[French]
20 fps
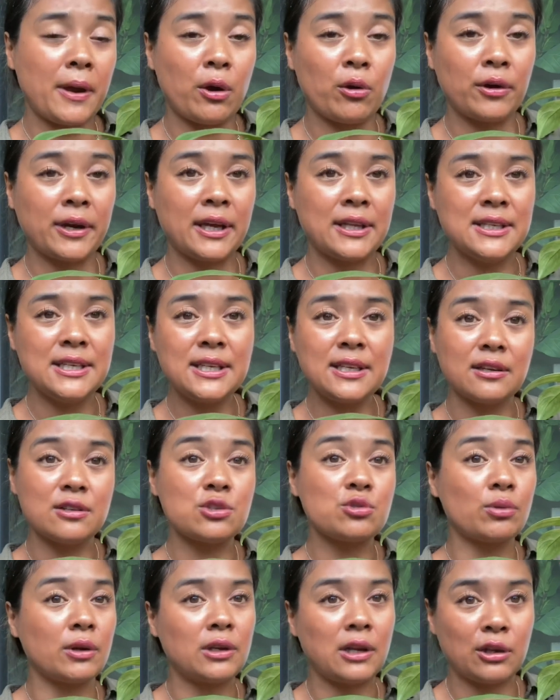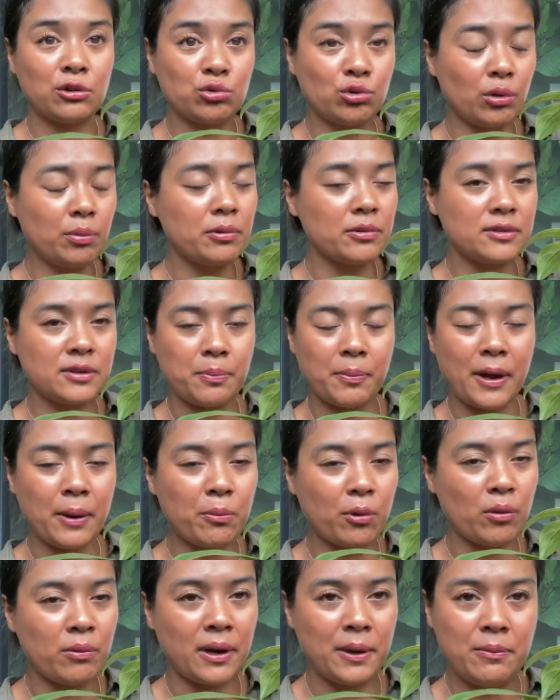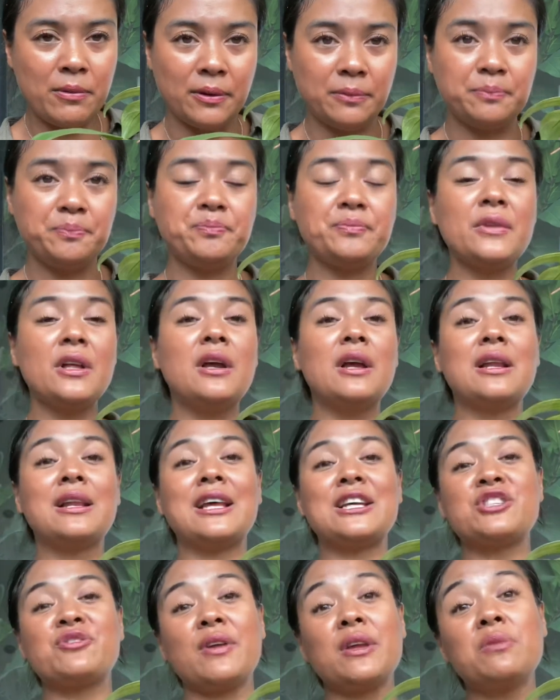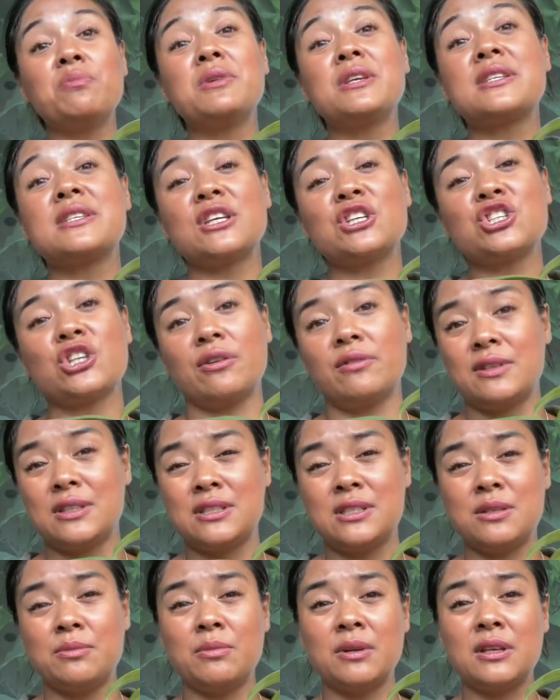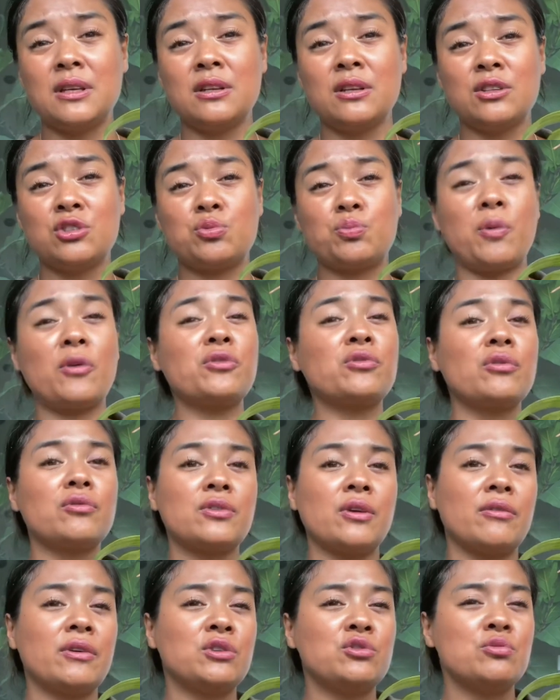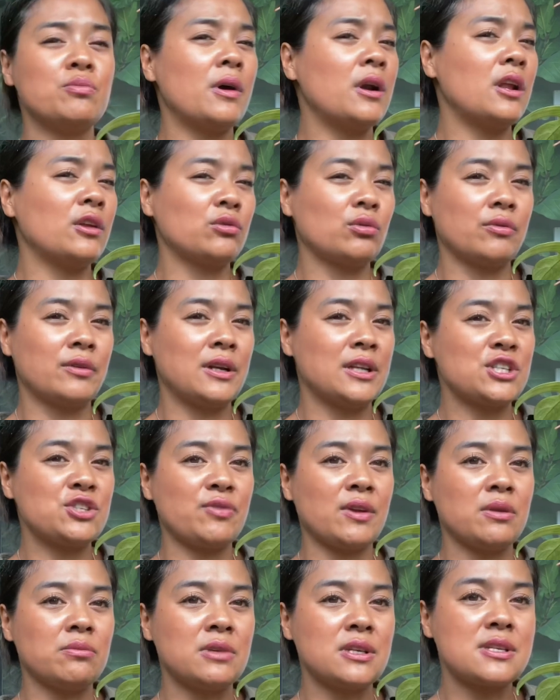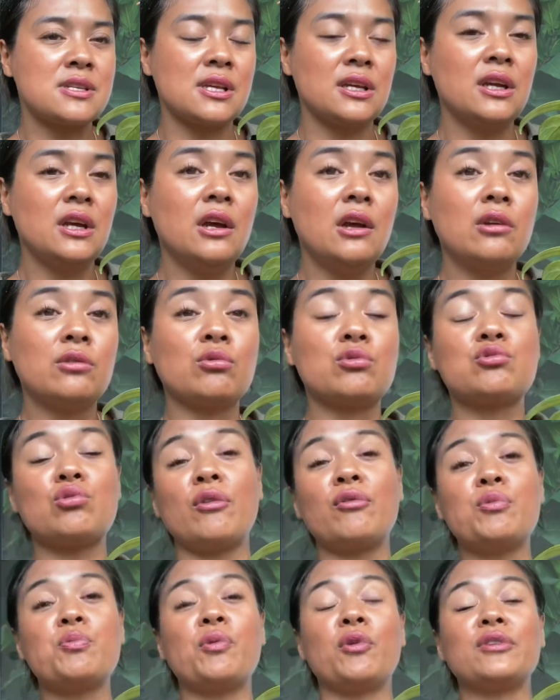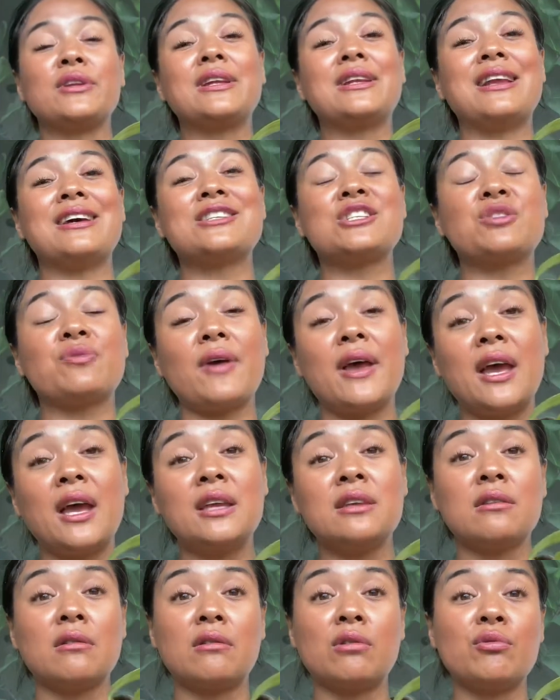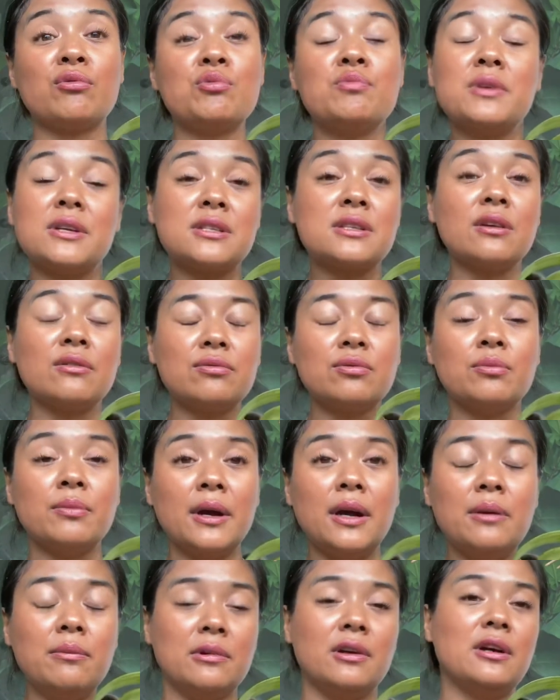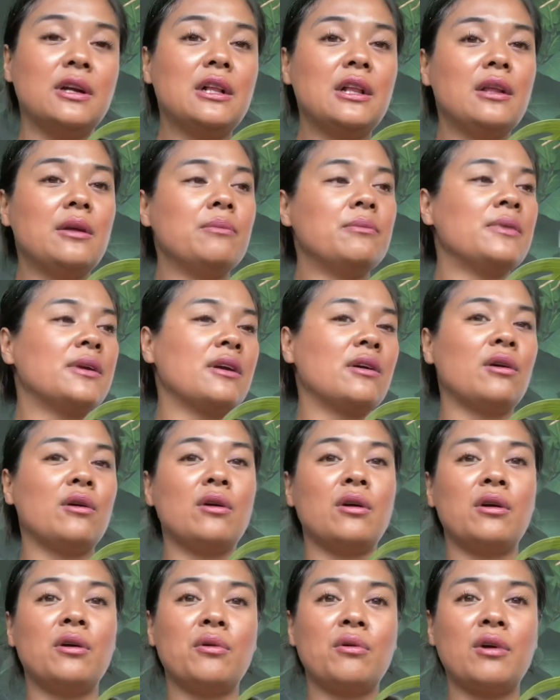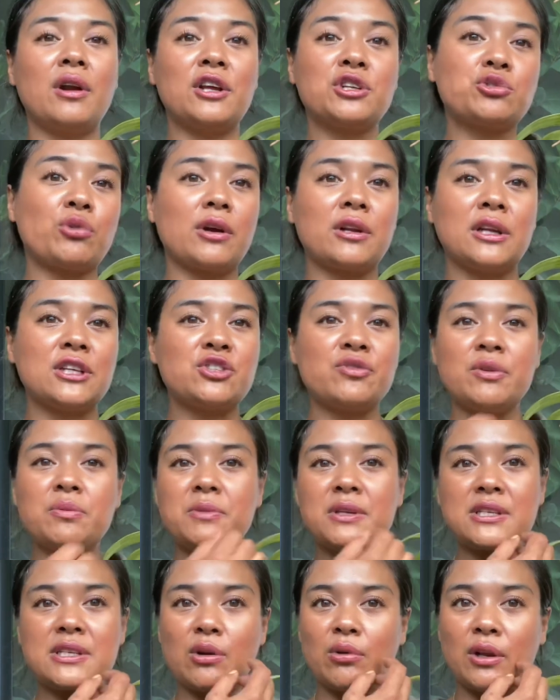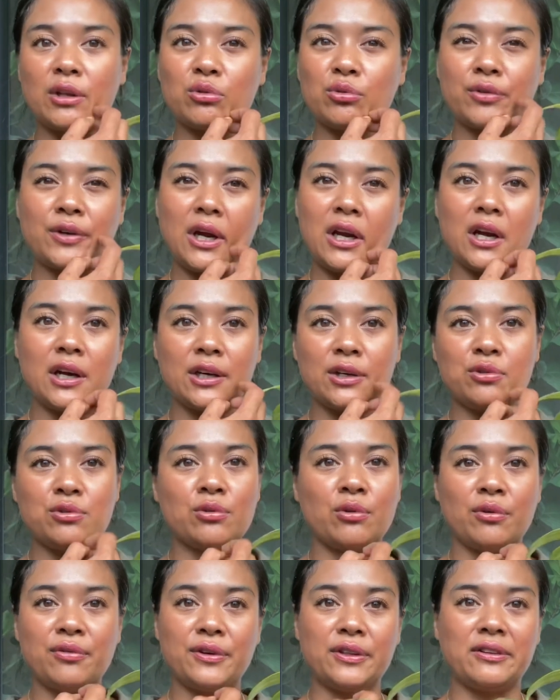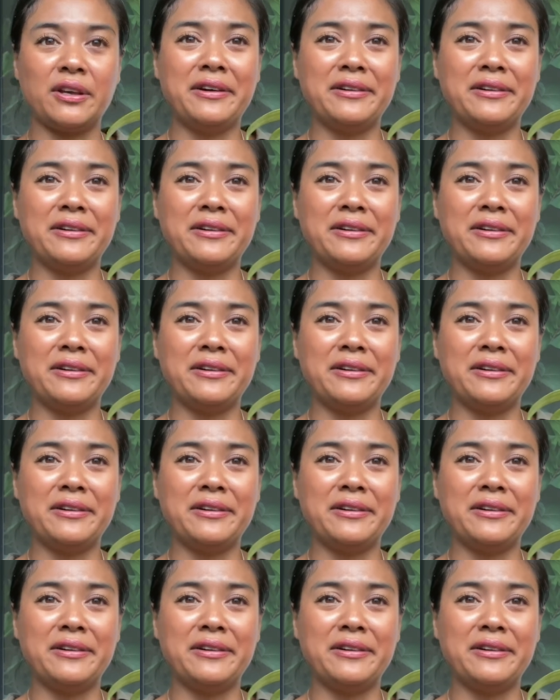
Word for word: organique, soit de la tourbe, c'est pas un problème. la sphène mixée, j'avais dit, mais je pense que vous avez du mal à trouver de la sphène mixée. Donc soit vous prenez de la sphène que vous mixez vous-même, mais euh, voilà, je crois que la sphène mixée, on la trouve qu'à La Réunion, en fait.